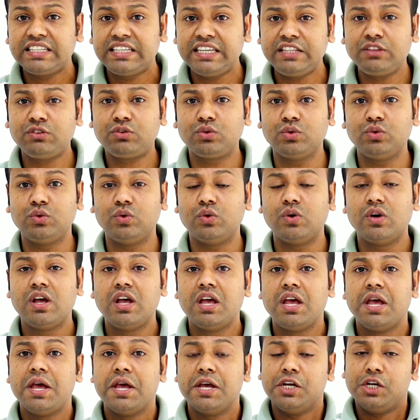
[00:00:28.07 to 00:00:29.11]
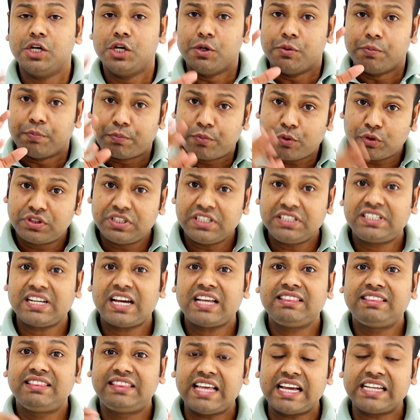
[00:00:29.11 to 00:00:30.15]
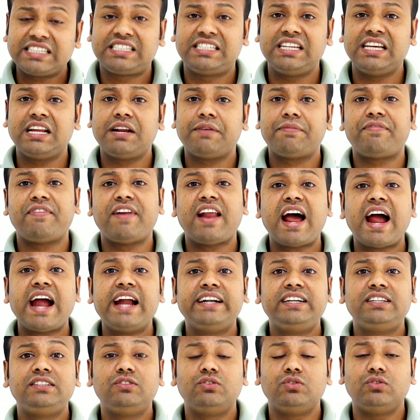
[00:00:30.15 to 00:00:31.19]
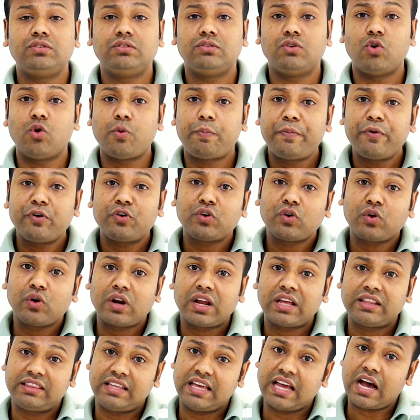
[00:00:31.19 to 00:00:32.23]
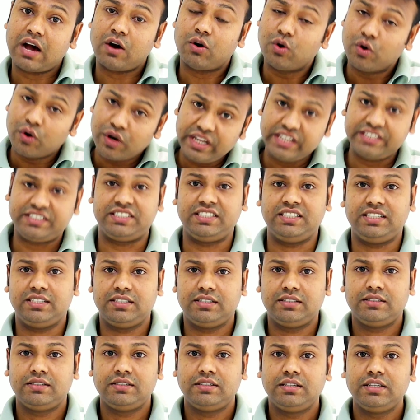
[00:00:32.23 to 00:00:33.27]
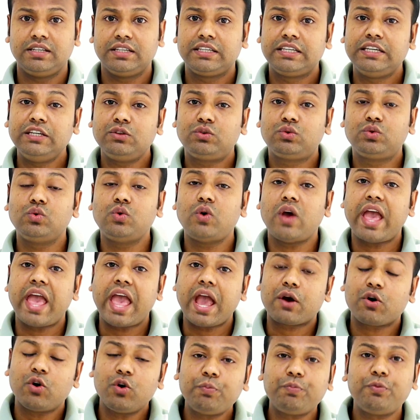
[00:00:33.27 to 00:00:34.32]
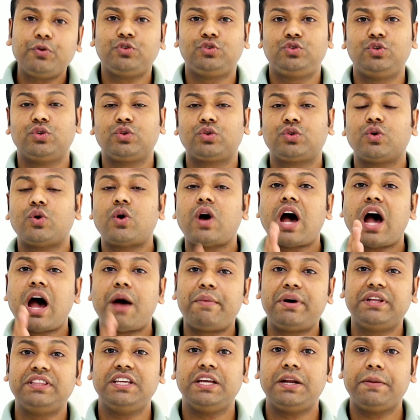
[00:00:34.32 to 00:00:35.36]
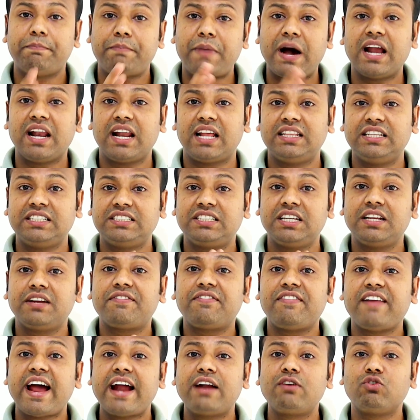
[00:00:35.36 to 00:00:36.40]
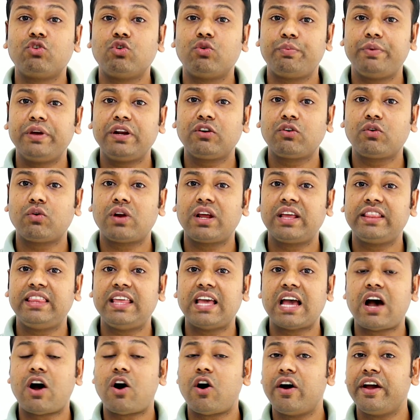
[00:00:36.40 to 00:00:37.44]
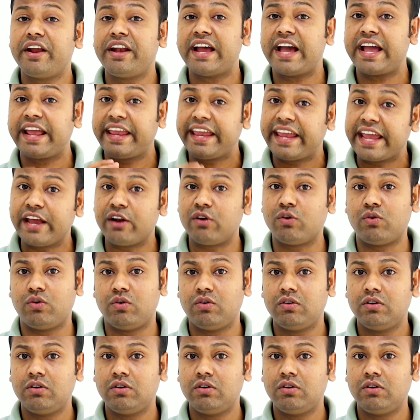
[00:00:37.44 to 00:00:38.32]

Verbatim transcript: কিন্তু প্রতিটা দেশের ফ্লাইট ওপেন করা দেয়া হয়েছে কিন্তু এখন পর্যন্ত আমাদের বাংলাদেশের ফ্লাইট ওপেন করে দেয়া হয় না কেন